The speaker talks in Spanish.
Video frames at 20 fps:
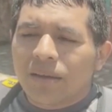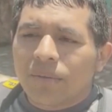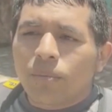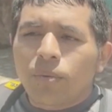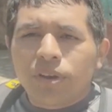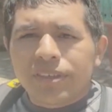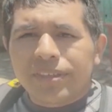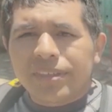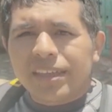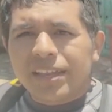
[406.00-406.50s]

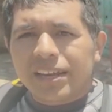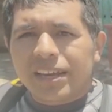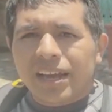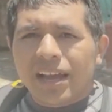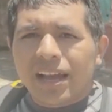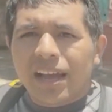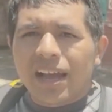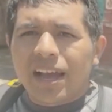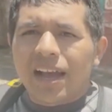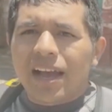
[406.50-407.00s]
muy
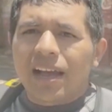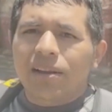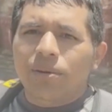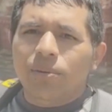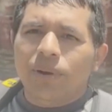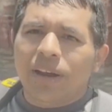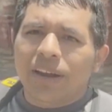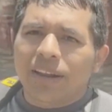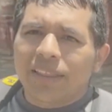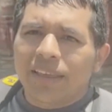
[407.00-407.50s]
cerca al
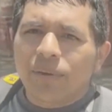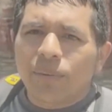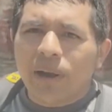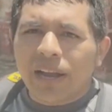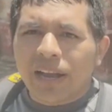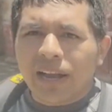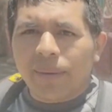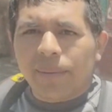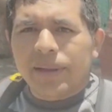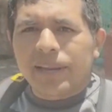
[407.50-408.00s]
lugar de
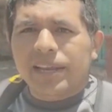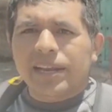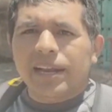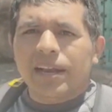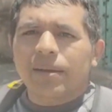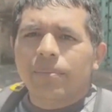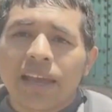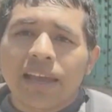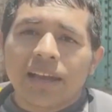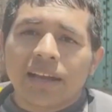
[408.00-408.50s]

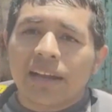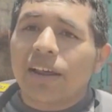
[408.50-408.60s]
Huancavelica.